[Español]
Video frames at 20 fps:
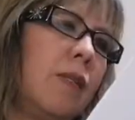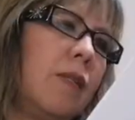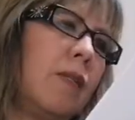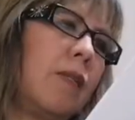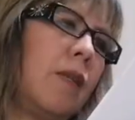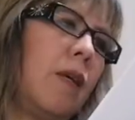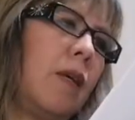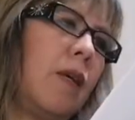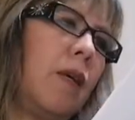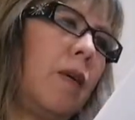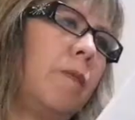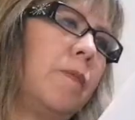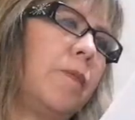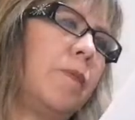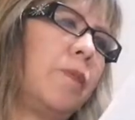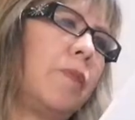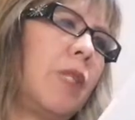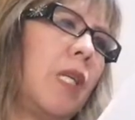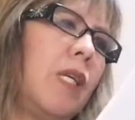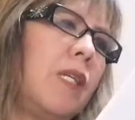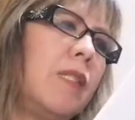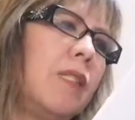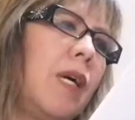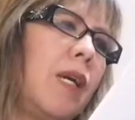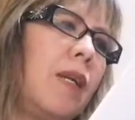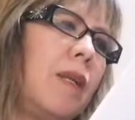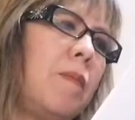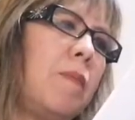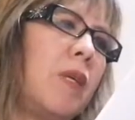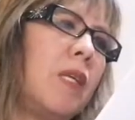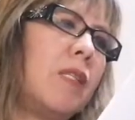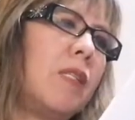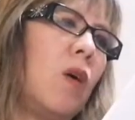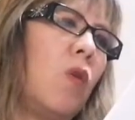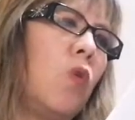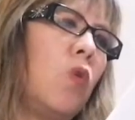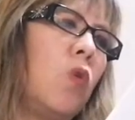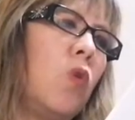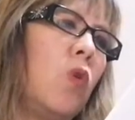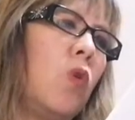este, que es dar limpieza
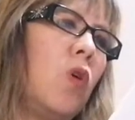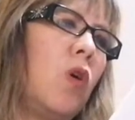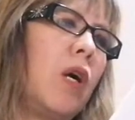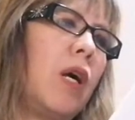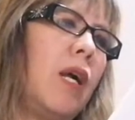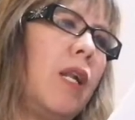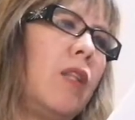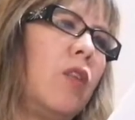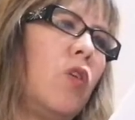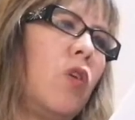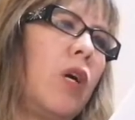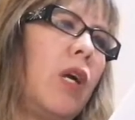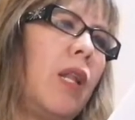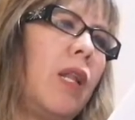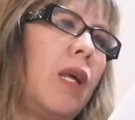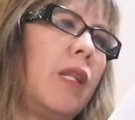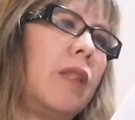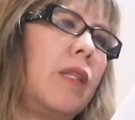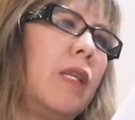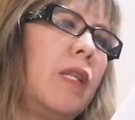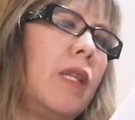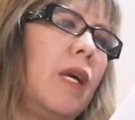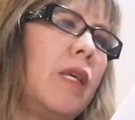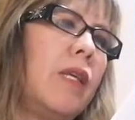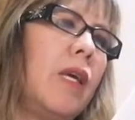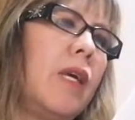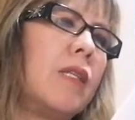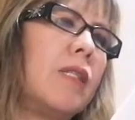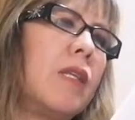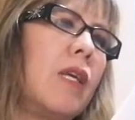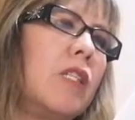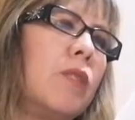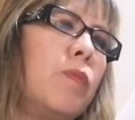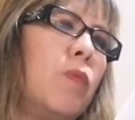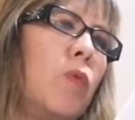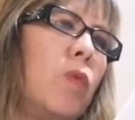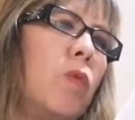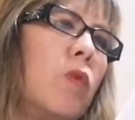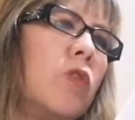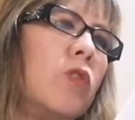a un jugo, caldo, gelatina, ya sea
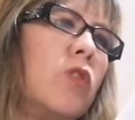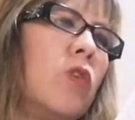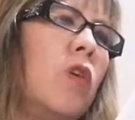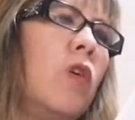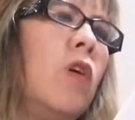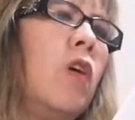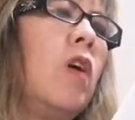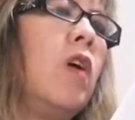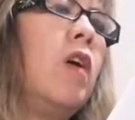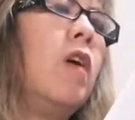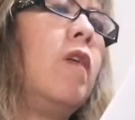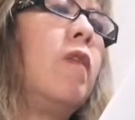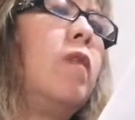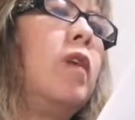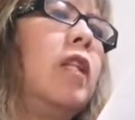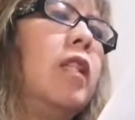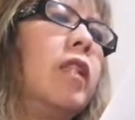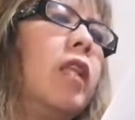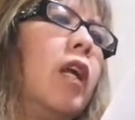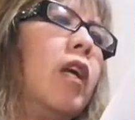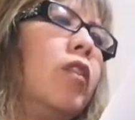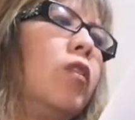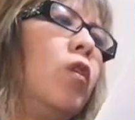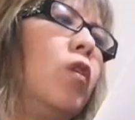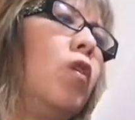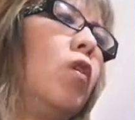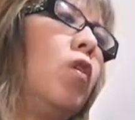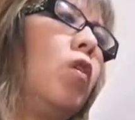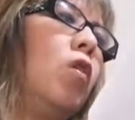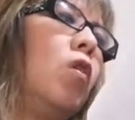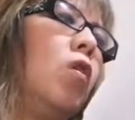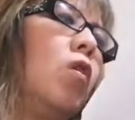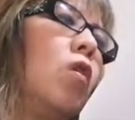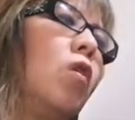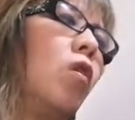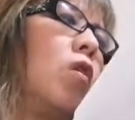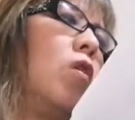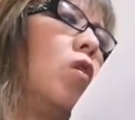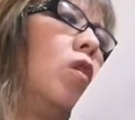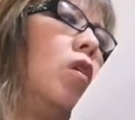espumoso, filtrándolo
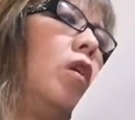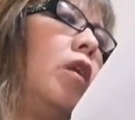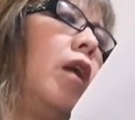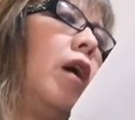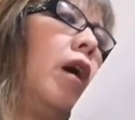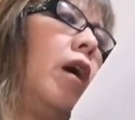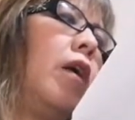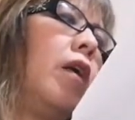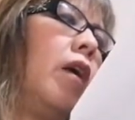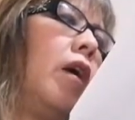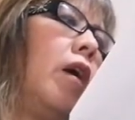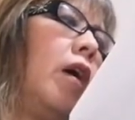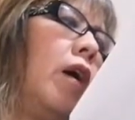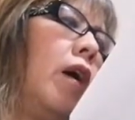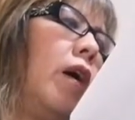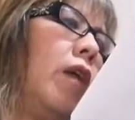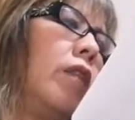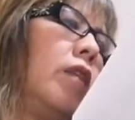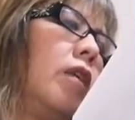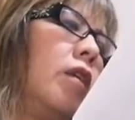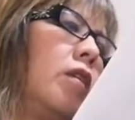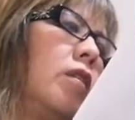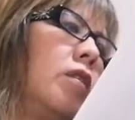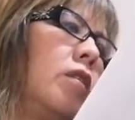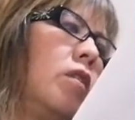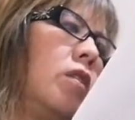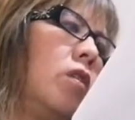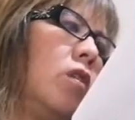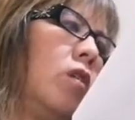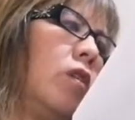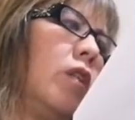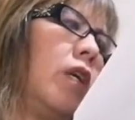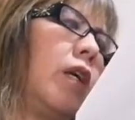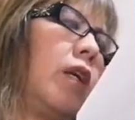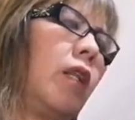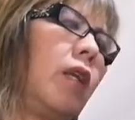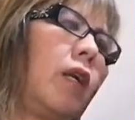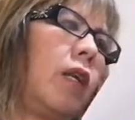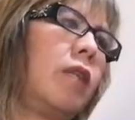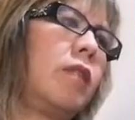o con la adición de
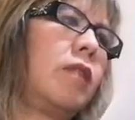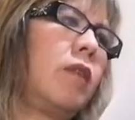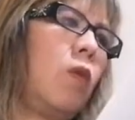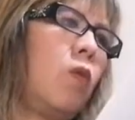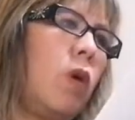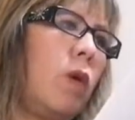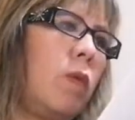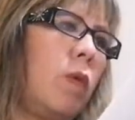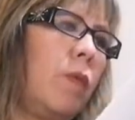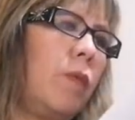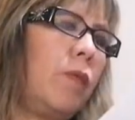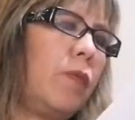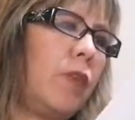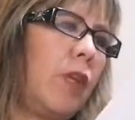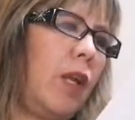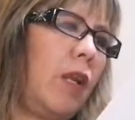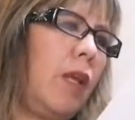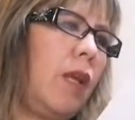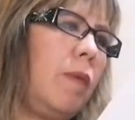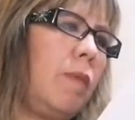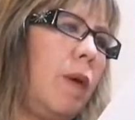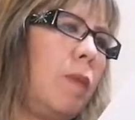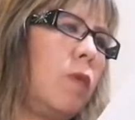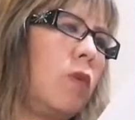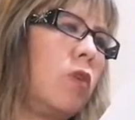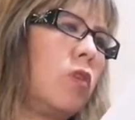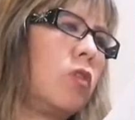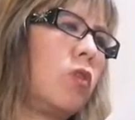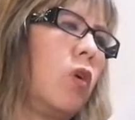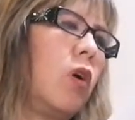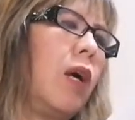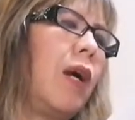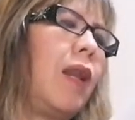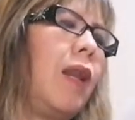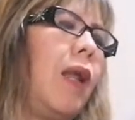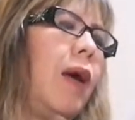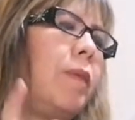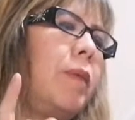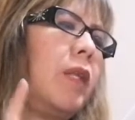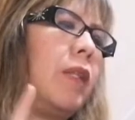claras de huevo, ¿sale? Vámonos con
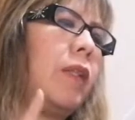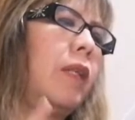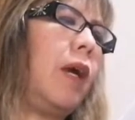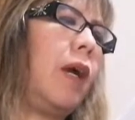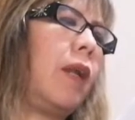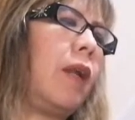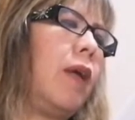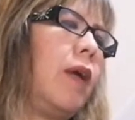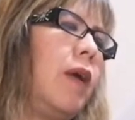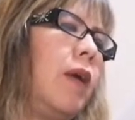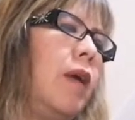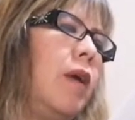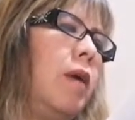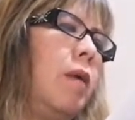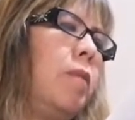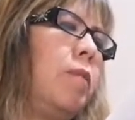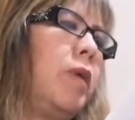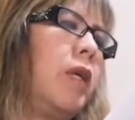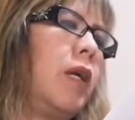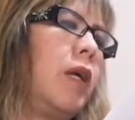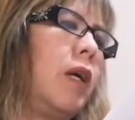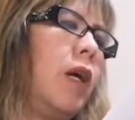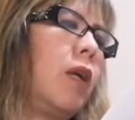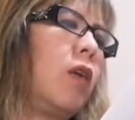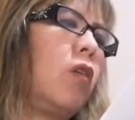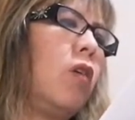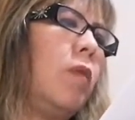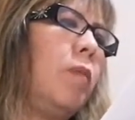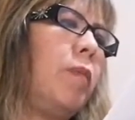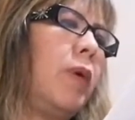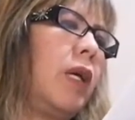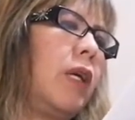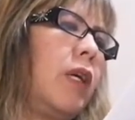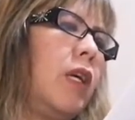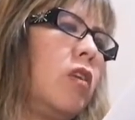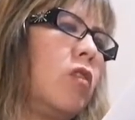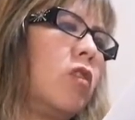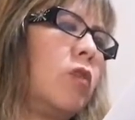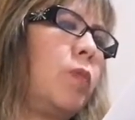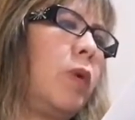clavetear, picar con
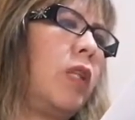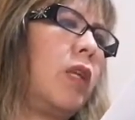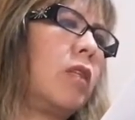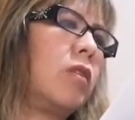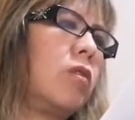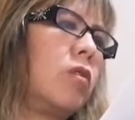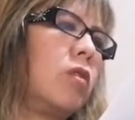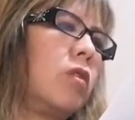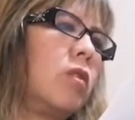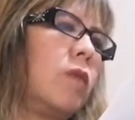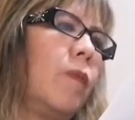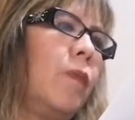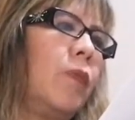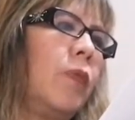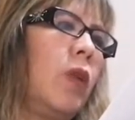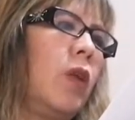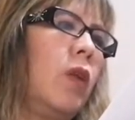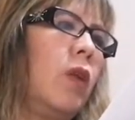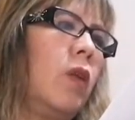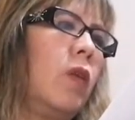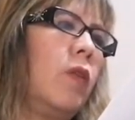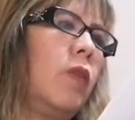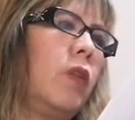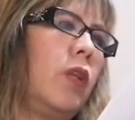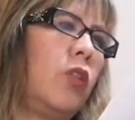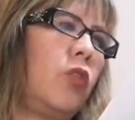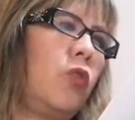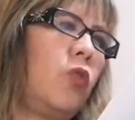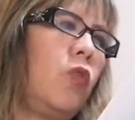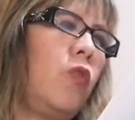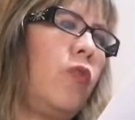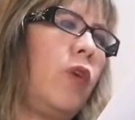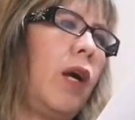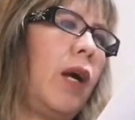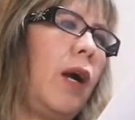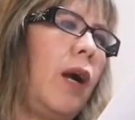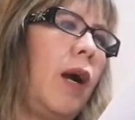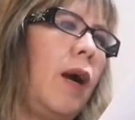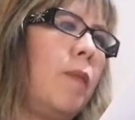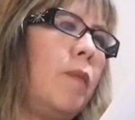pequeños pedazos de trufa,
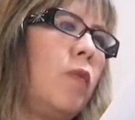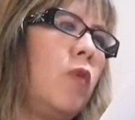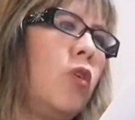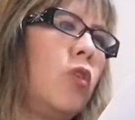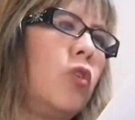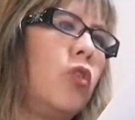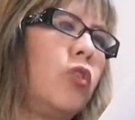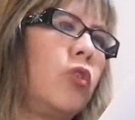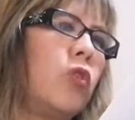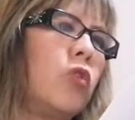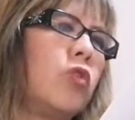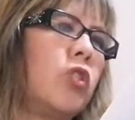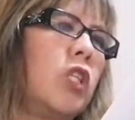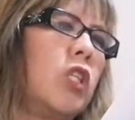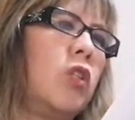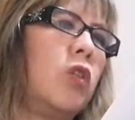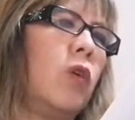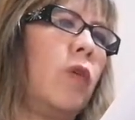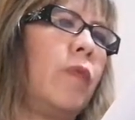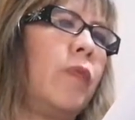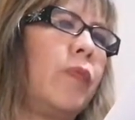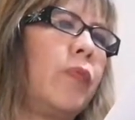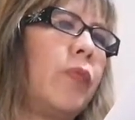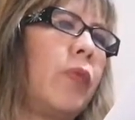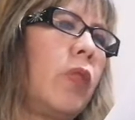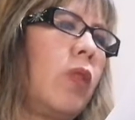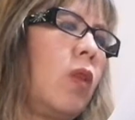jamón o tocino,